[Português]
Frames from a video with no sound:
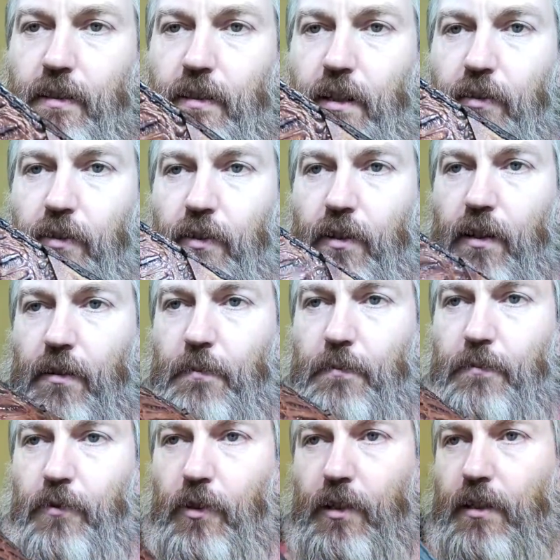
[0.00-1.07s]
tradicional,
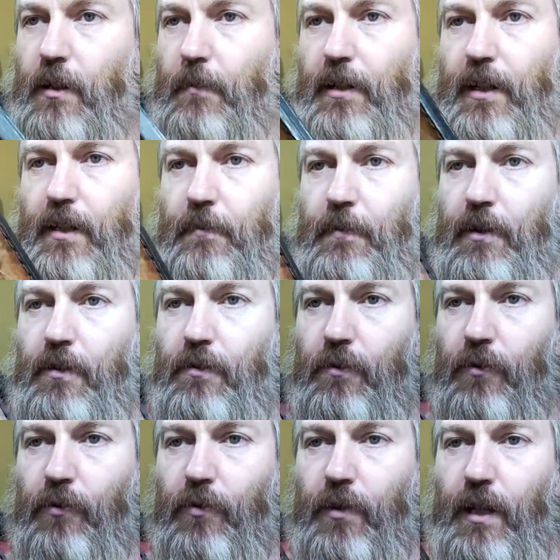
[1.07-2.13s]
toda trabalhada à mão,
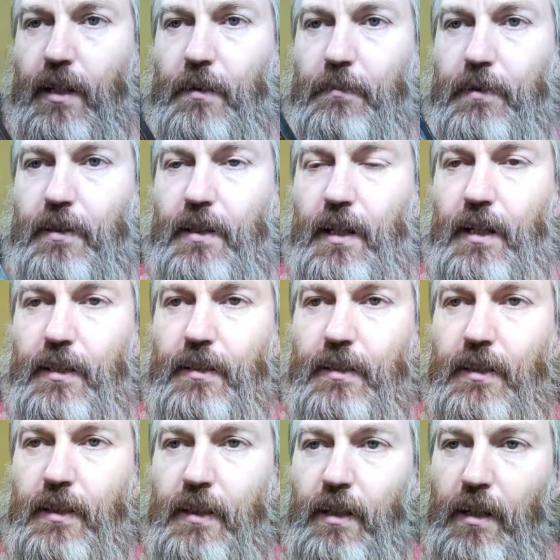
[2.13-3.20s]
costurada, pintada.